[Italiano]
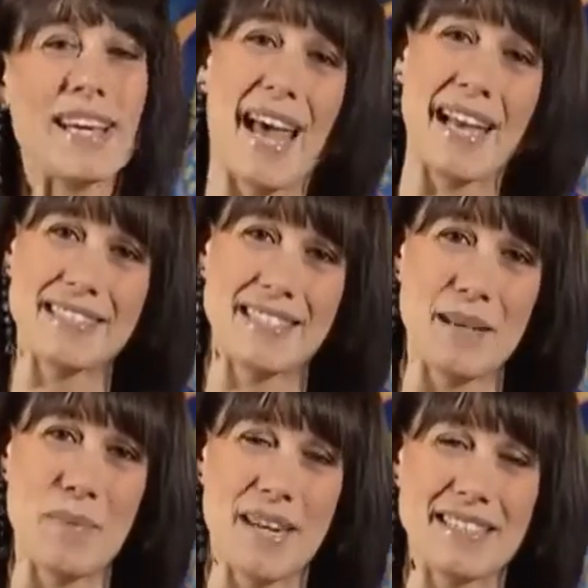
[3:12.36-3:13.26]

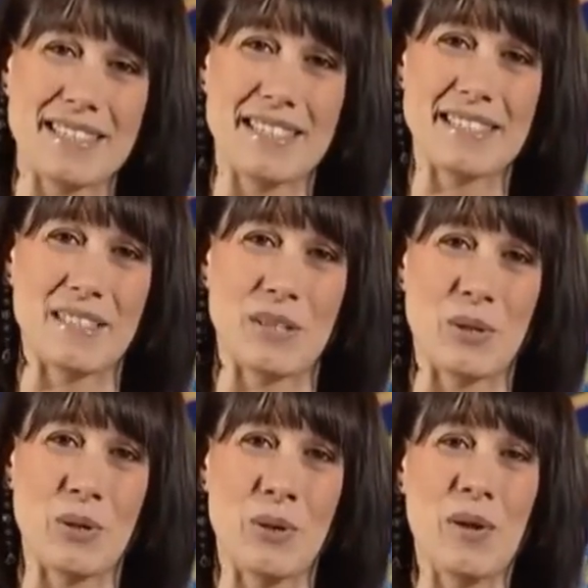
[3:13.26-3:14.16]
grazie per essere stati
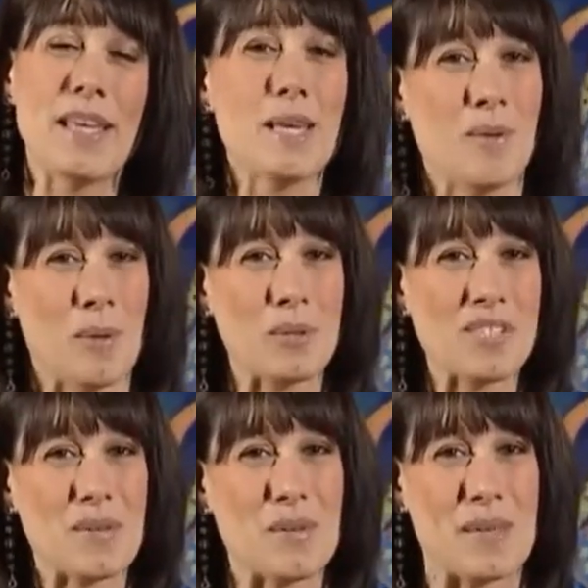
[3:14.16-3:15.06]
con noi e buon
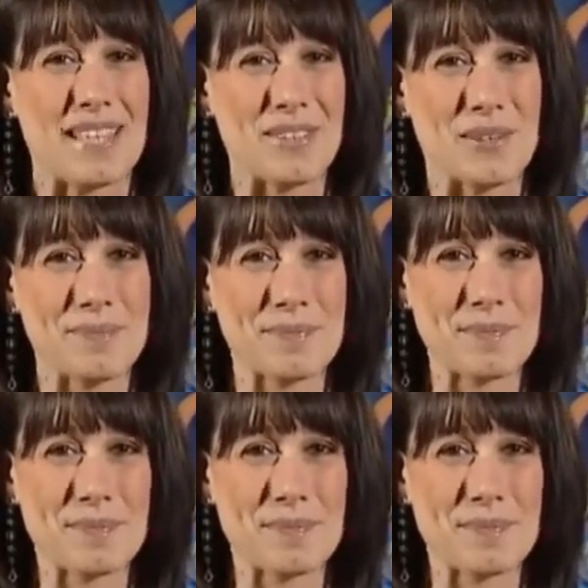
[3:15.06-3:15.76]
proseguimento.